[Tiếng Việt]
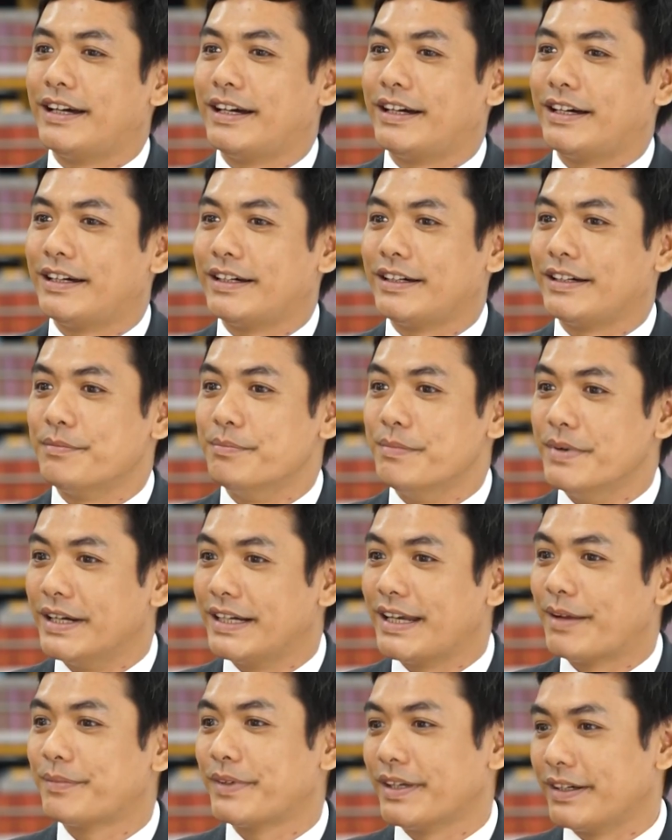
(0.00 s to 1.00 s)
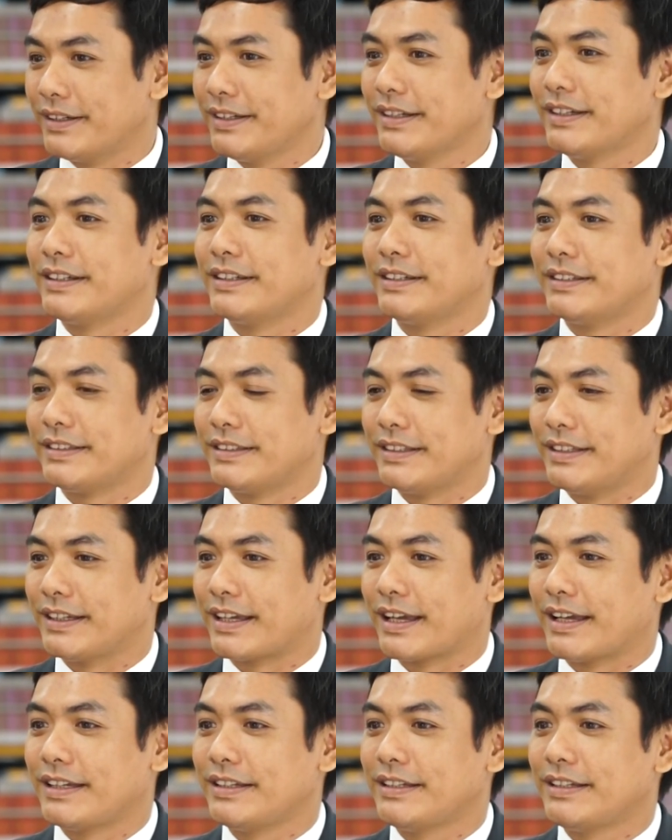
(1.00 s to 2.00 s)
à, 10 năm tới
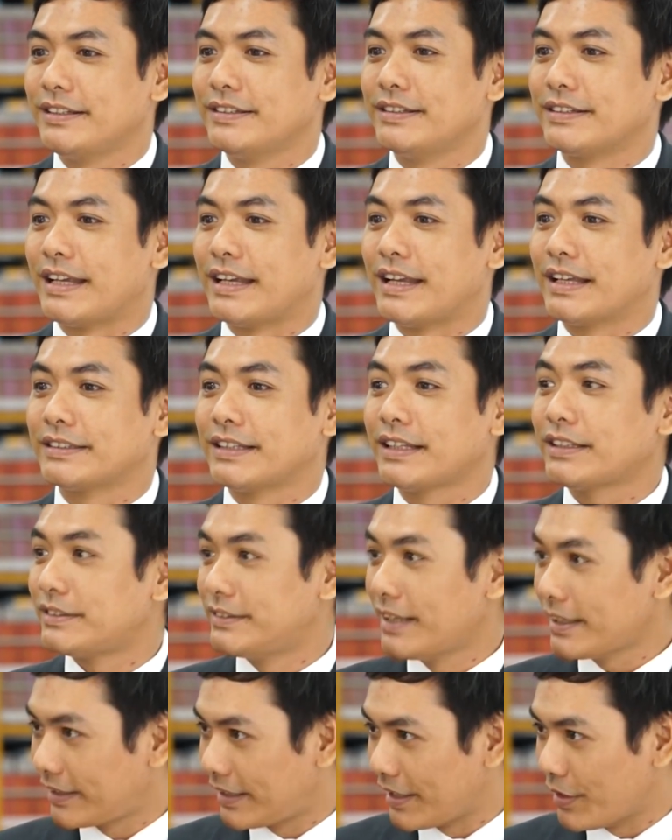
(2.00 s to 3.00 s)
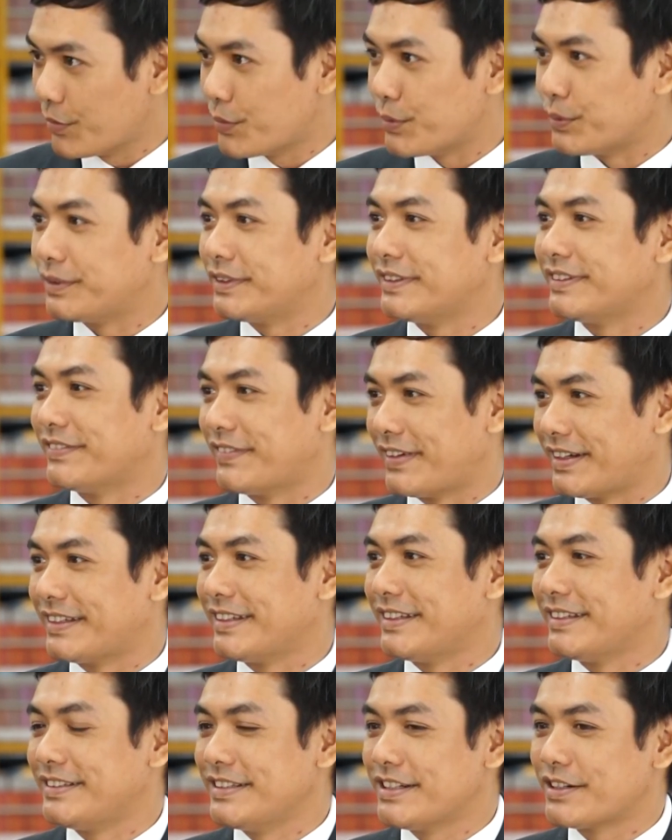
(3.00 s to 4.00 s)
thì cái lượng này đang rất rất thiếu hụt và
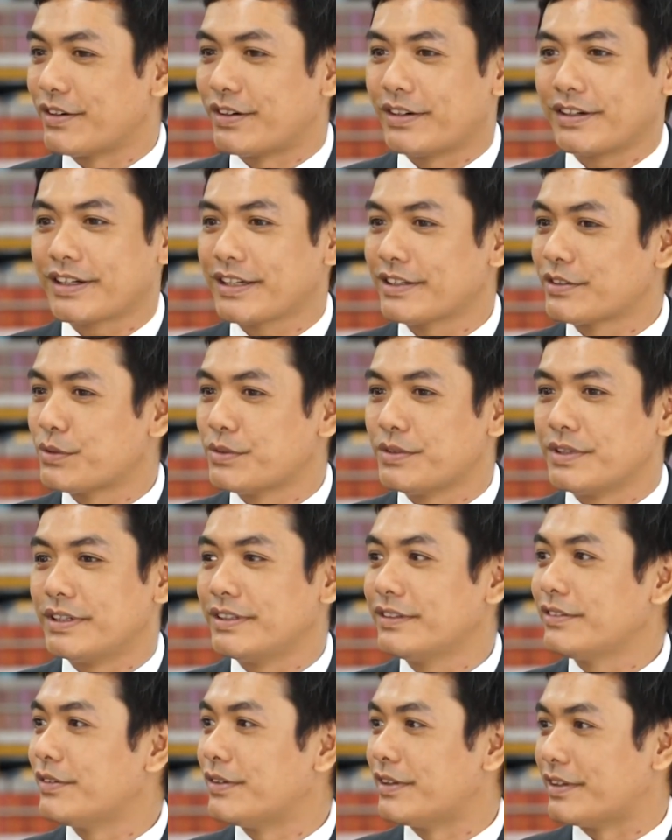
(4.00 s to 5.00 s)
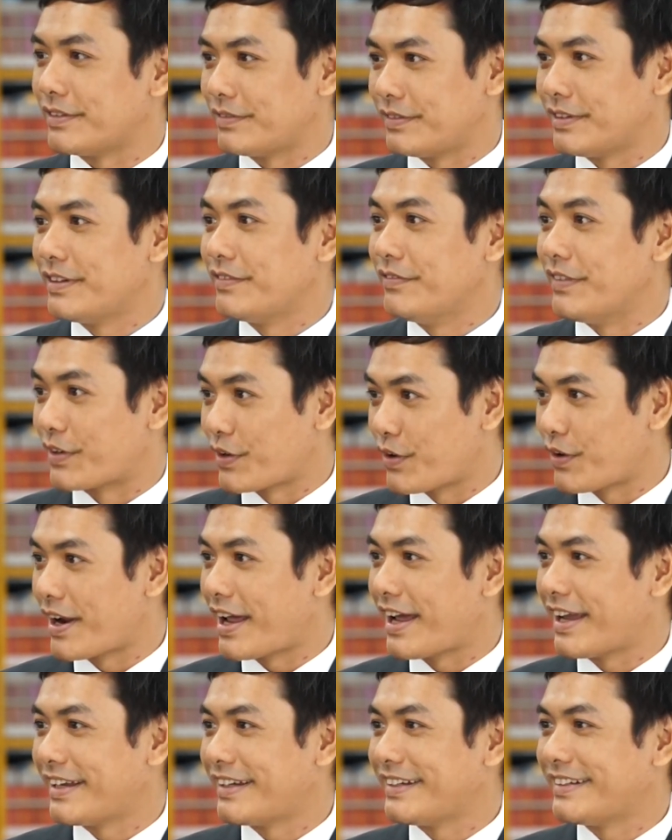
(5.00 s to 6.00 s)
chưa có cái xu hướng của việc co
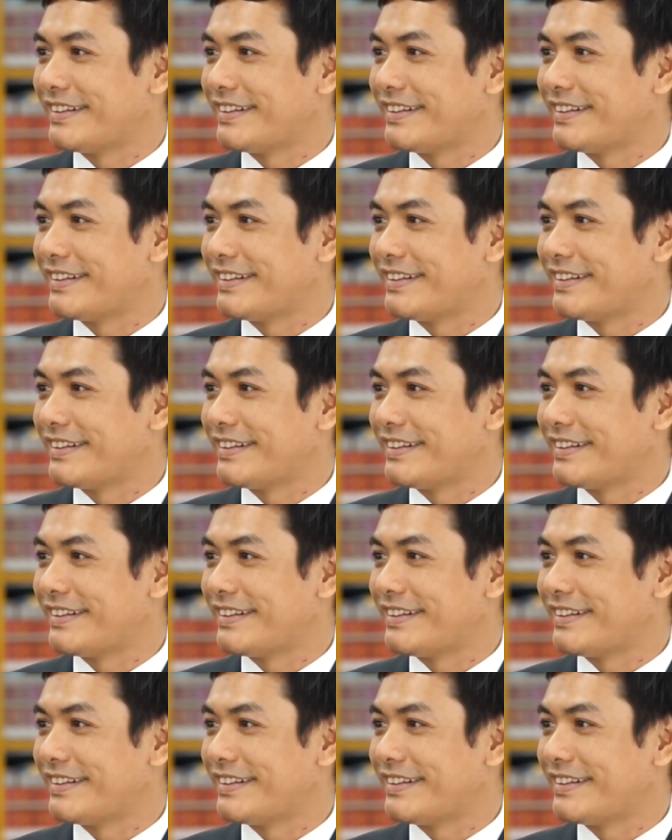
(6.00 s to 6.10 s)
lại.